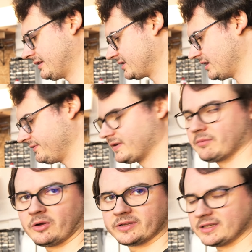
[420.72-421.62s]
Das schaffen wir
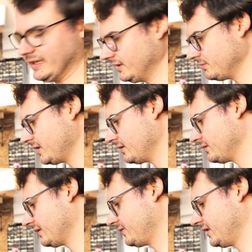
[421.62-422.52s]
aber heute eh nicht mehr,
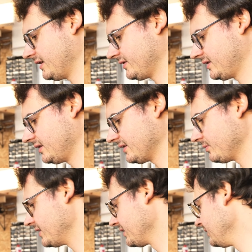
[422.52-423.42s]
deswegen lasse ich den
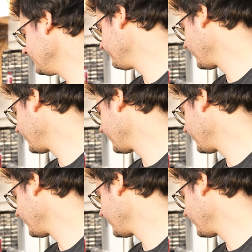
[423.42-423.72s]
erstmal drin.